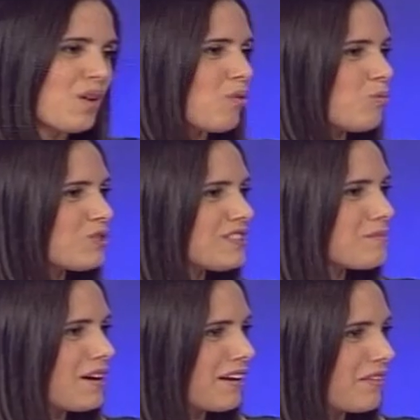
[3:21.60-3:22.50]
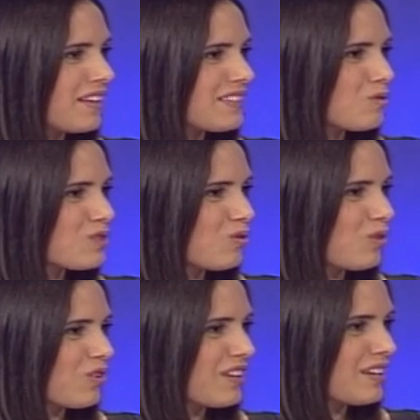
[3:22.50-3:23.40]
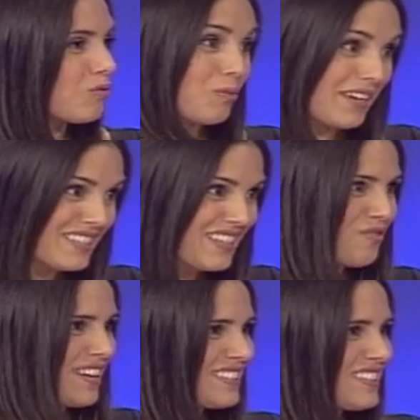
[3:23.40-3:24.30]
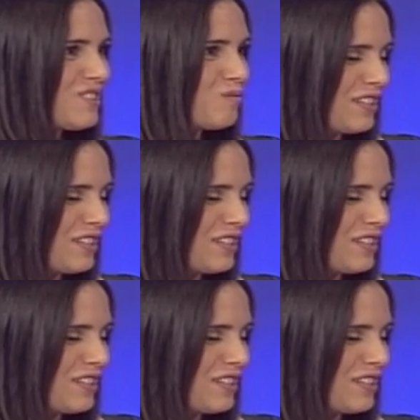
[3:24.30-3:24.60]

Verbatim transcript: Pues muchísimas gracias, estamos seguros de que volverá a ser un éxito.